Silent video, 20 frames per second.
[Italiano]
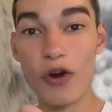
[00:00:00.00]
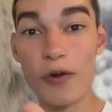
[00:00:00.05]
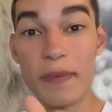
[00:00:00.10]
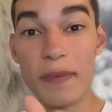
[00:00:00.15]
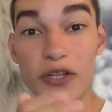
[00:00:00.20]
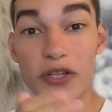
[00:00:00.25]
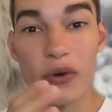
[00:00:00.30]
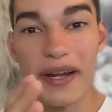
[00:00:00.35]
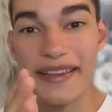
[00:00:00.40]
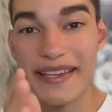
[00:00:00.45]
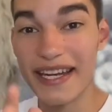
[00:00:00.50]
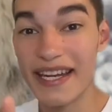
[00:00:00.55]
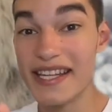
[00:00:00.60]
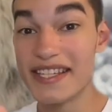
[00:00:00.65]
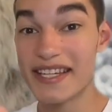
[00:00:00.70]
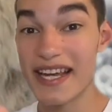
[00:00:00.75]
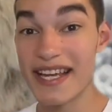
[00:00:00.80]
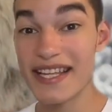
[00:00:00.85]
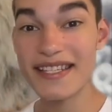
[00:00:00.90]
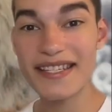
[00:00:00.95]
dona
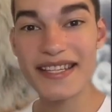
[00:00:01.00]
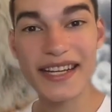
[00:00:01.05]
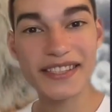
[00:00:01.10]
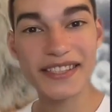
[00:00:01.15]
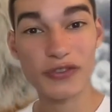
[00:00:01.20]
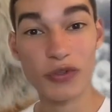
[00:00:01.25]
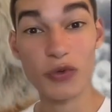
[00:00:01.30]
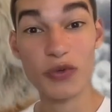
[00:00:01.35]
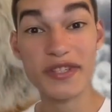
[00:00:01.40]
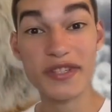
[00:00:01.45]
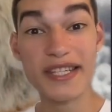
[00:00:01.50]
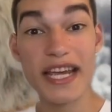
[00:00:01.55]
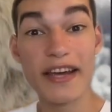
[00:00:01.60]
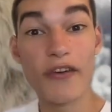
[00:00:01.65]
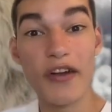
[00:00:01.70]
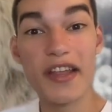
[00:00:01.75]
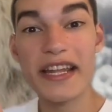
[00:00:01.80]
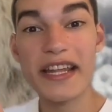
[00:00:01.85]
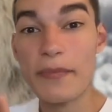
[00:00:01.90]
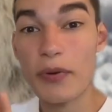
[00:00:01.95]
intelligenza, astuzia e voglia
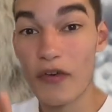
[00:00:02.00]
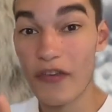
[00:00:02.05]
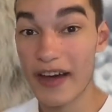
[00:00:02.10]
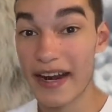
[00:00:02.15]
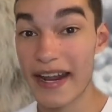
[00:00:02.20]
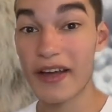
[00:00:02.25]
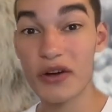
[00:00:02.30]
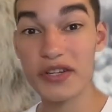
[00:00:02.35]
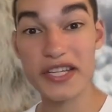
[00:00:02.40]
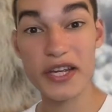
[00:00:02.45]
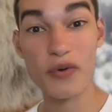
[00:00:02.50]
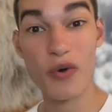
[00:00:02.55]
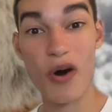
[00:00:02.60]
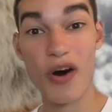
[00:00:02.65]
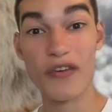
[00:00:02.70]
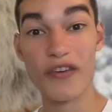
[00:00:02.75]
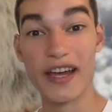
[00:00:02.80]
di provare cose nuove.